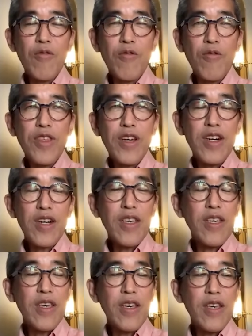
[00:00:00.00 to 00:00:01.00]
このじゃあ、
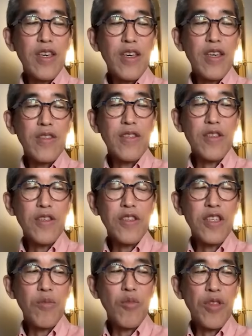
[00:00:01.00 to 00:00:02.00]
政治
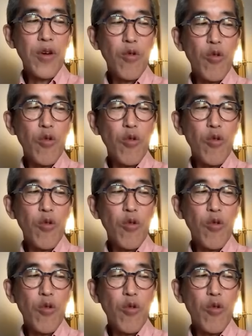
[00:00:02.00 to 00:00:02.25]
資金問題を